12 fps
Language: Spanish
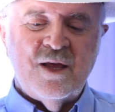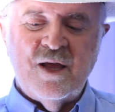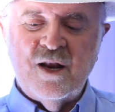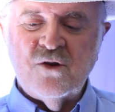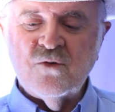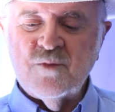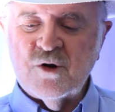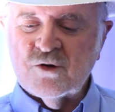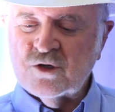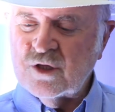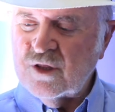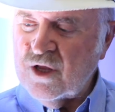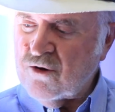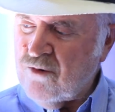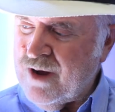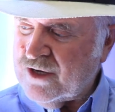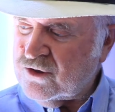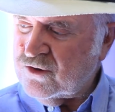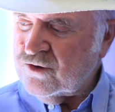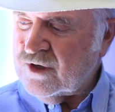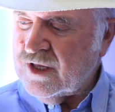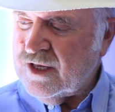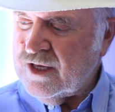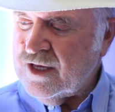el número
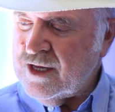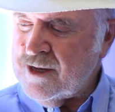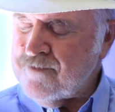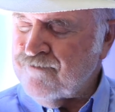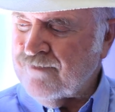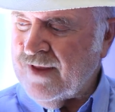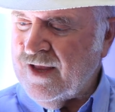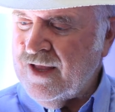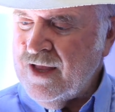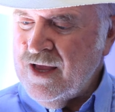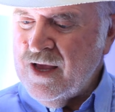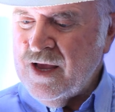84 que eh,